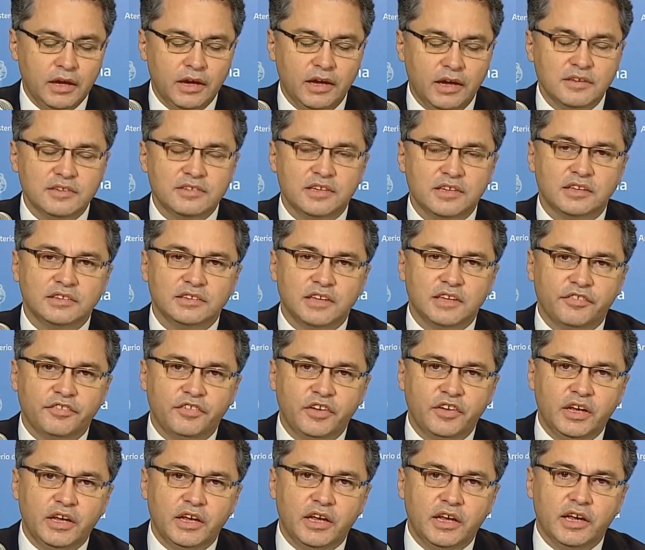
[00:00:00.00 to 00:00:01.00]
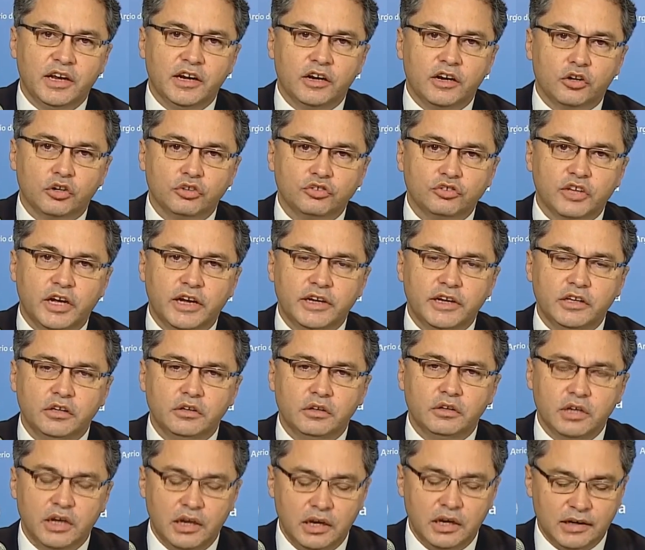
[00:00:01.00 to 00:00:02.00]
en Santa Fe, en
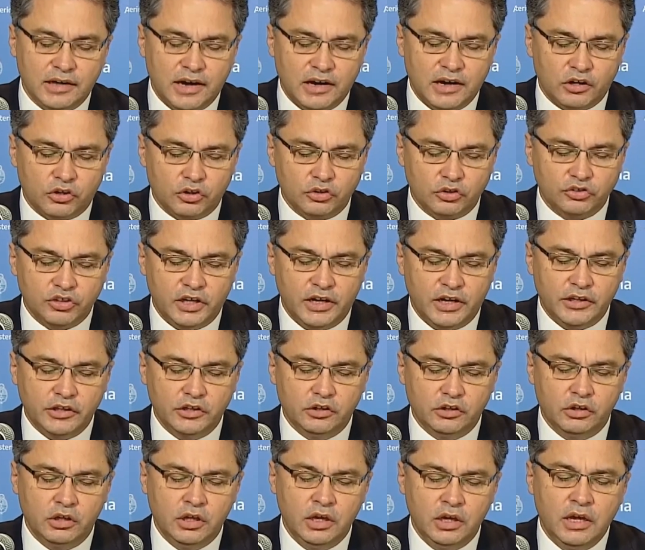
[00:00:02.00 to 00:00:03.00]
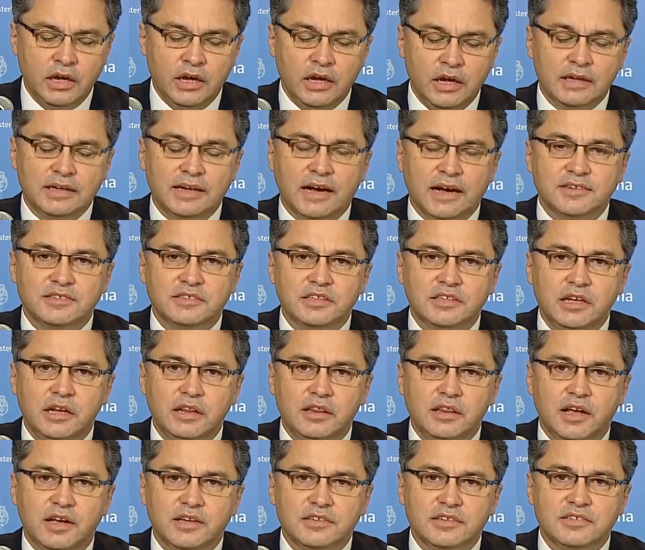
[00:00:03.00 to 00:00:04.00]
Rosario, el Gran Rosario,
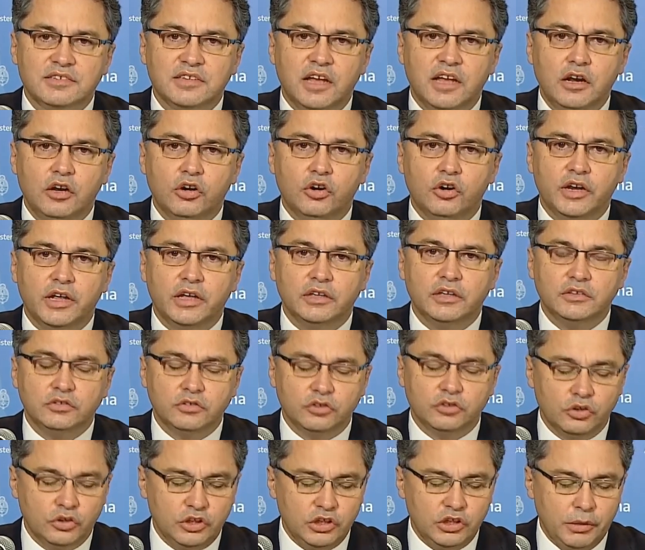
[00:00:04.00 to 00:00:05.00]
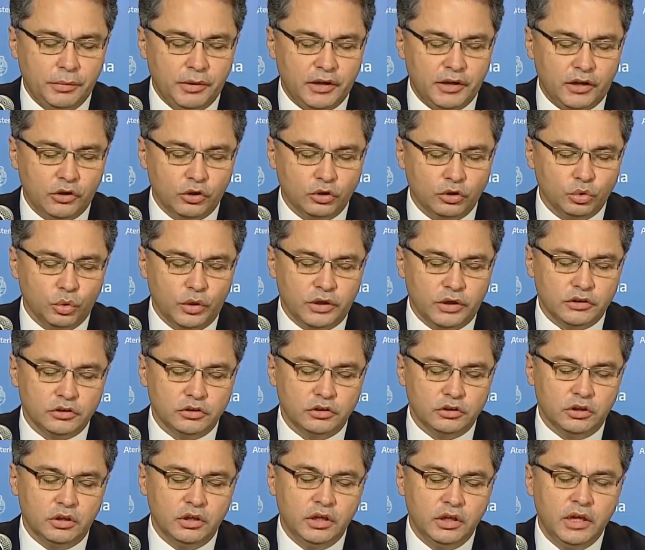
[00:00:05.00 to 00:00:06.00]
Casilda, San Lorenzo y Venado
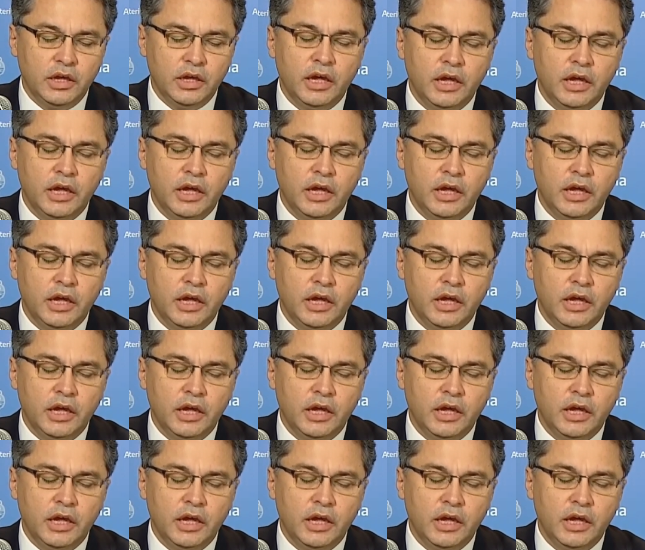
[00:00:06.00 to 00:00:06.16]
Tuerto.